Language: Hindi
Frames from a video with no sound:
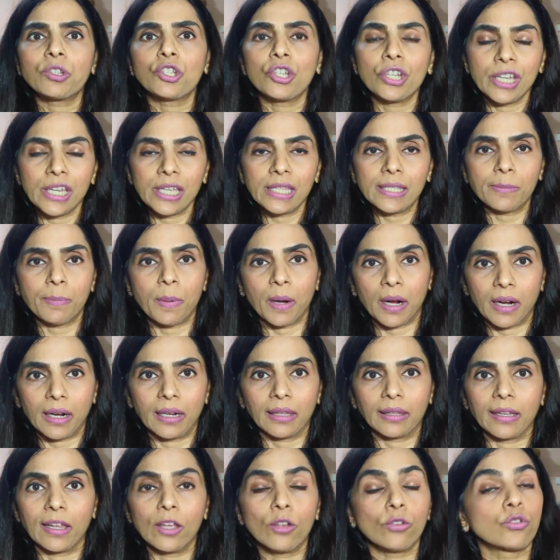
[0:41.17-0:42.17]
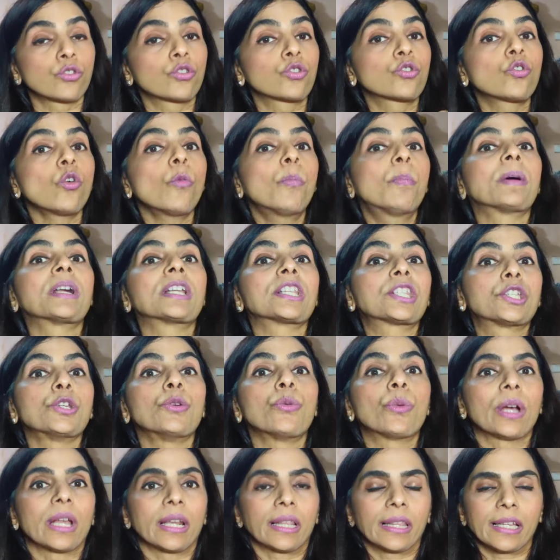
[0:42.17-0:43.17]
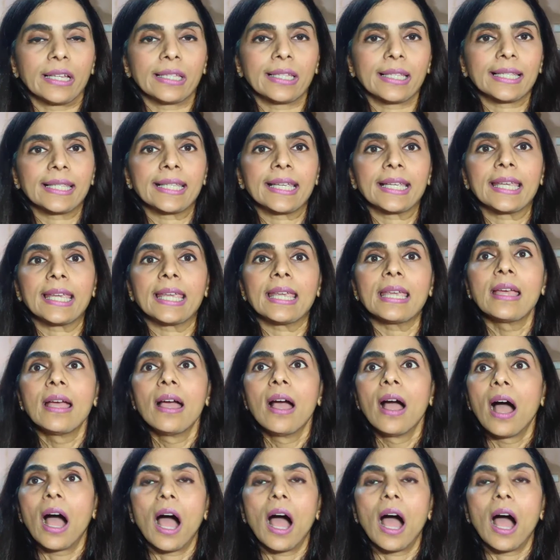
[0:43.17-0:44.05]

चीज़ पकड़ते हैं और उसको परस्यू करते हैं जैसे कि